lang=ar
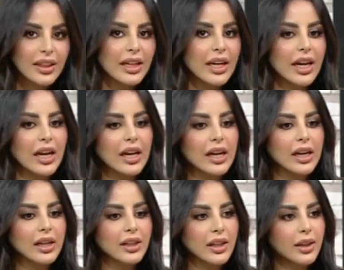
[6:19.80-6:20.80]
بيت
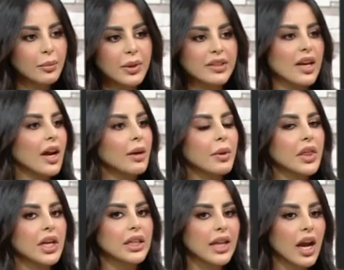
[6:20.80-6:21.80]
آه لمساحه
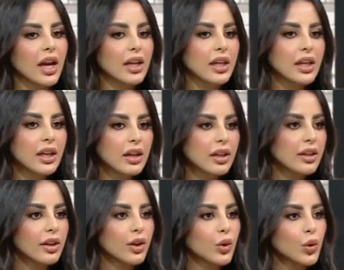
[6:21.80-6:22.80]
مثلا داخليه مم.
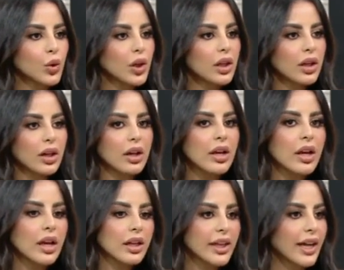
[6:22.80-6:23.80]
نقدر نقول آه،
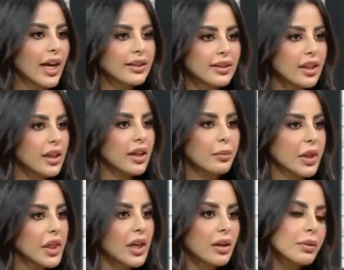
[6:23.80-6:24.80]
لحديقه
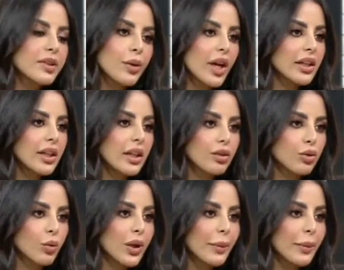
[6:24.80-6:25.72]
مثلا انا بسوي حديقه إيه، حديقه